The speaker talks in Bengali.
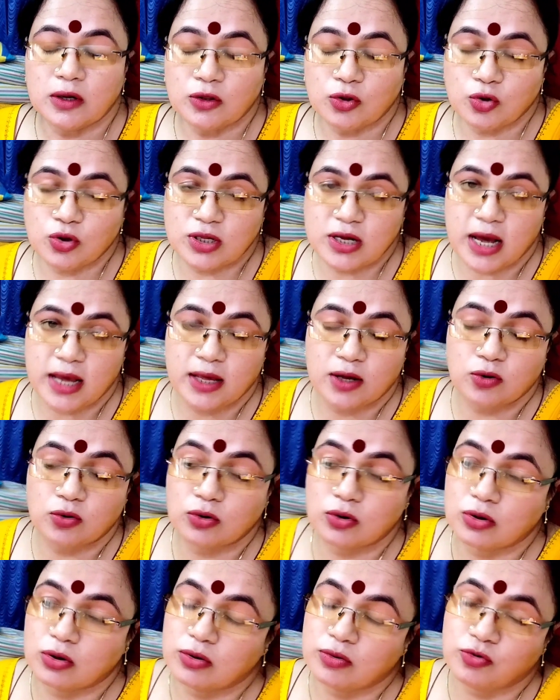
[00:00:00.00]
তো যাই হোক
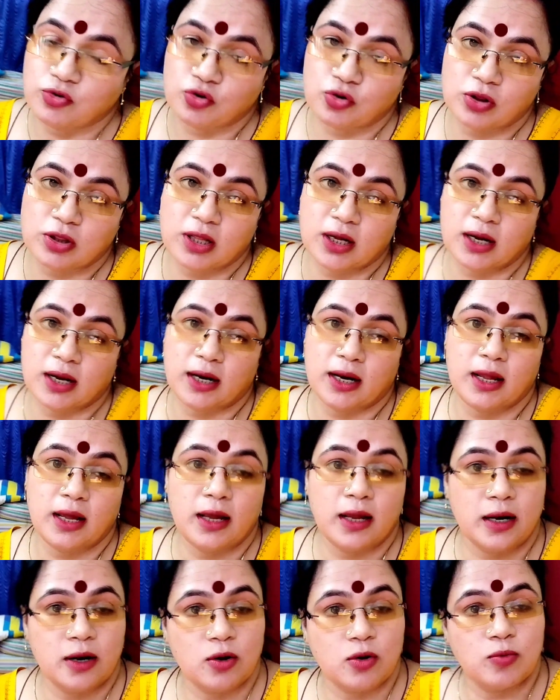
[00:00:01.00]
চলতে গেলে
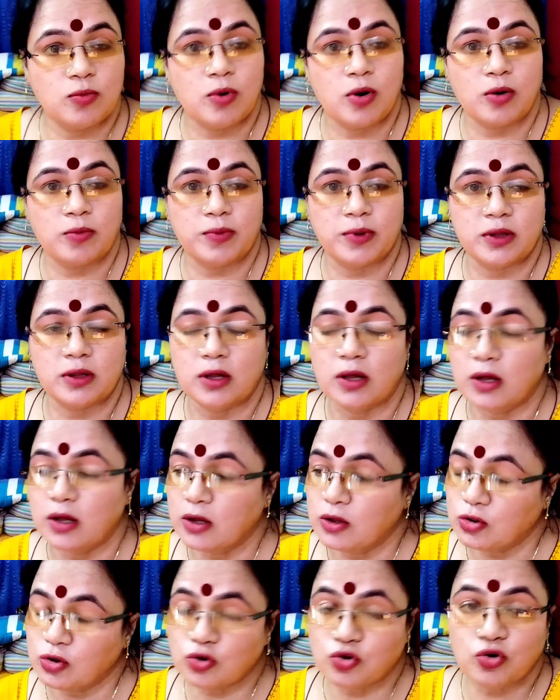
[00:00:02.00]
এরকম হবে
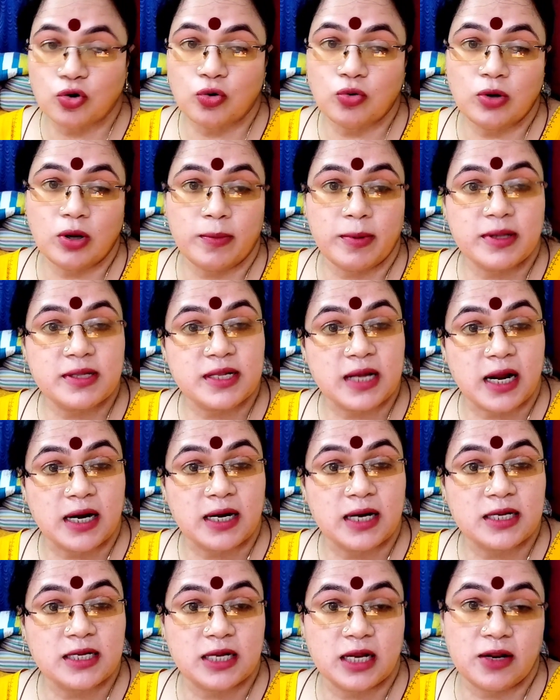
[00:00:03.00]
তো চলুন এবার
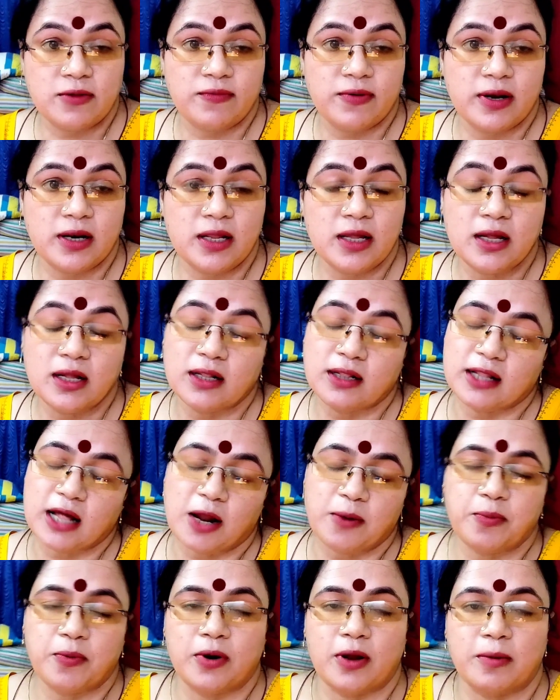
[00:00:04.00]
স্নানটা সেরে ফেলি
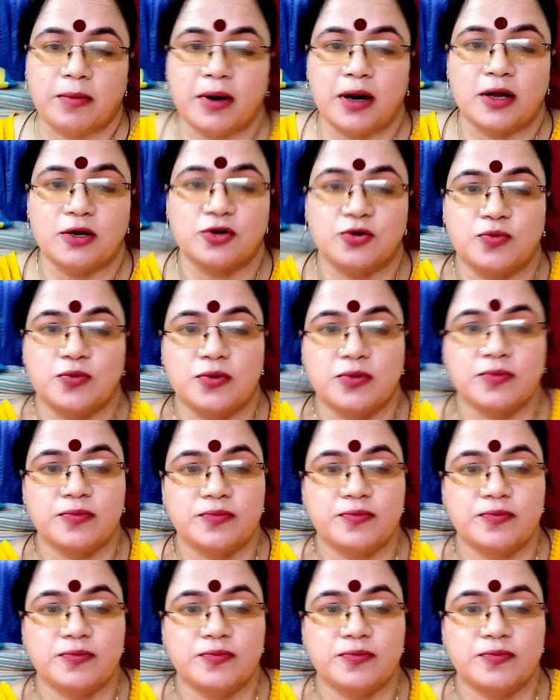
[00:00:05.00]
তারপর আবার আসবো